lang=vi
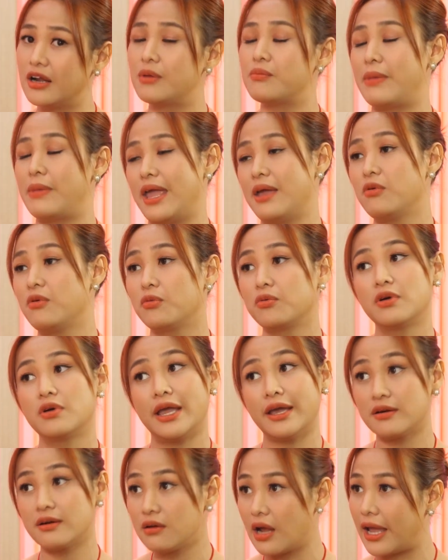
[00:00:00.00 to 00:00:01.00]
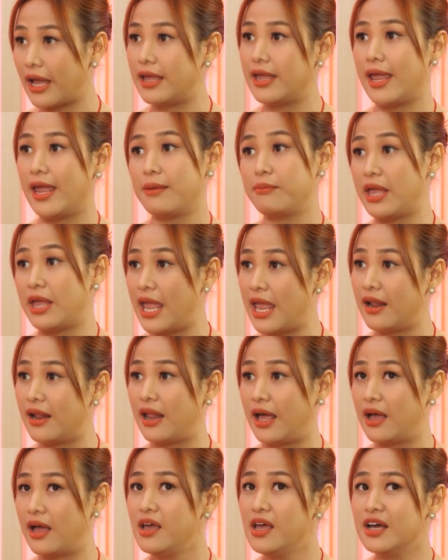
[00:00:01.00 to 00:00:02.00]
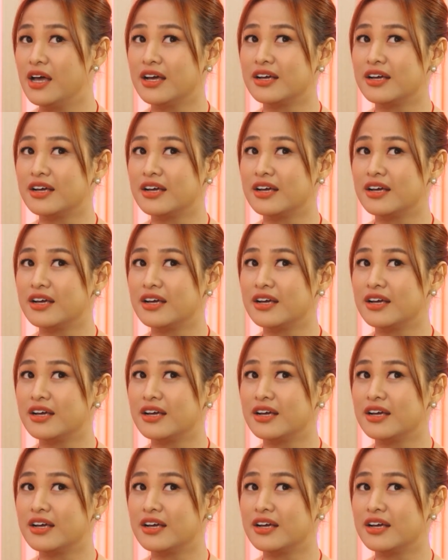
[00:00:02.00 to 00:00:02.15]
định là mẹ em là một người hát rất hay. Em nghe là